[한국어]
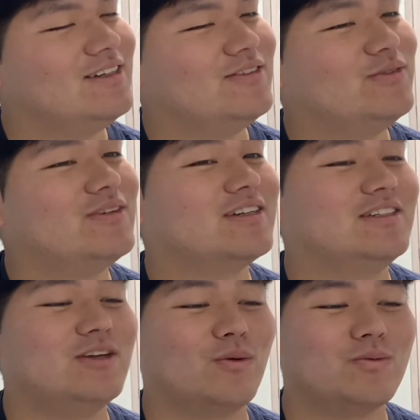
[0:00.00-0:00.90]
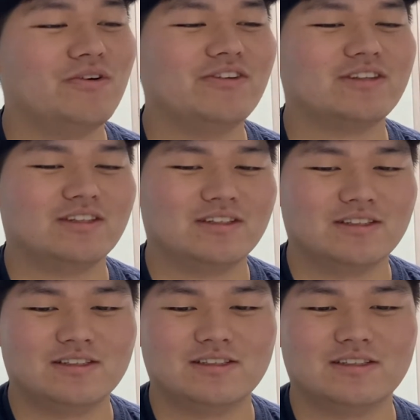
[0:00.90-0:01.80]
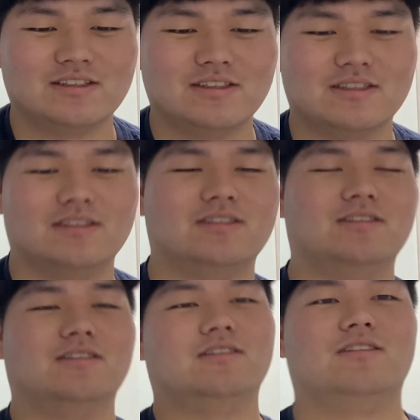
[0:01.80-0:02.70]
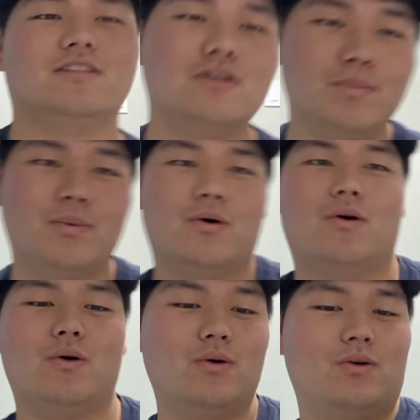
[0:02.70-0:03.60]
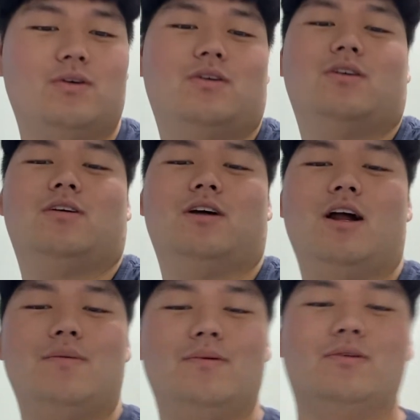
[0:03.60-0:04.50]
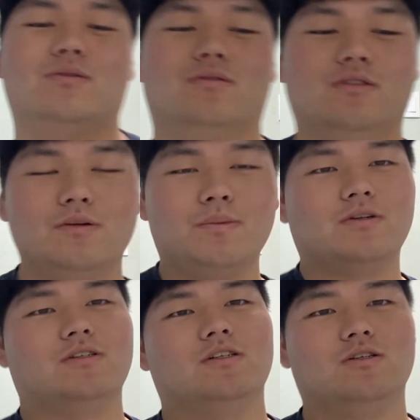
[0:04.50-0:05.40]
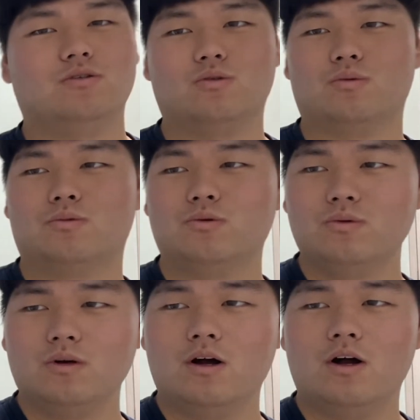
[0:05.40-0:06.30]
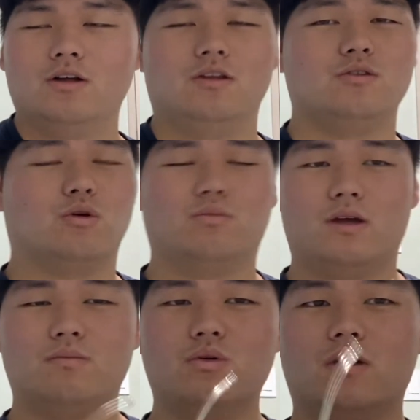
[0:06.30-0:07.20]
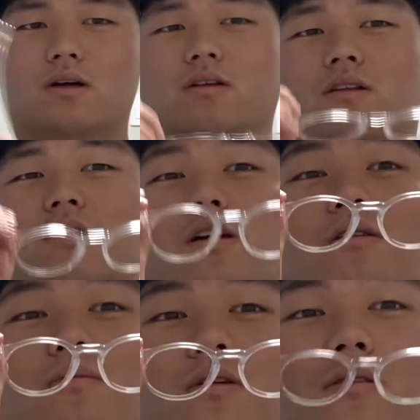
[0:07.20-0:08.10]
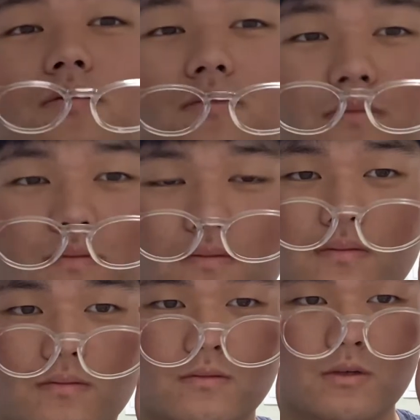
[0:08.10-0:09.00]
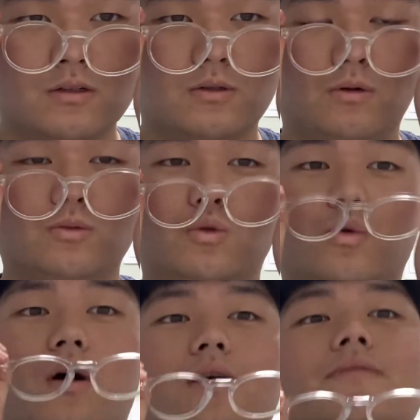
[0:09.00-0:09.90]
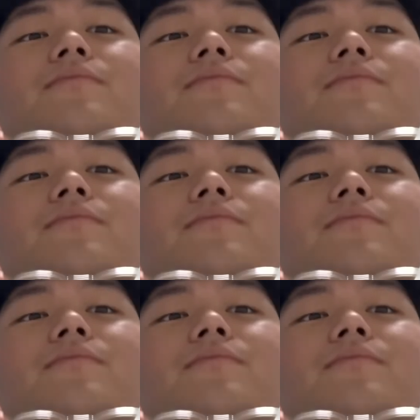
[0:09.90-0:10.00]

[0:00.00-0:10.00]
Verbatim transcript: 뭔가 그게 없거든 슬퍼 할 필요 슬퍼질 이유도 없고 난 너무 행복해 그냥 내 삶이 그래서 너무 좋아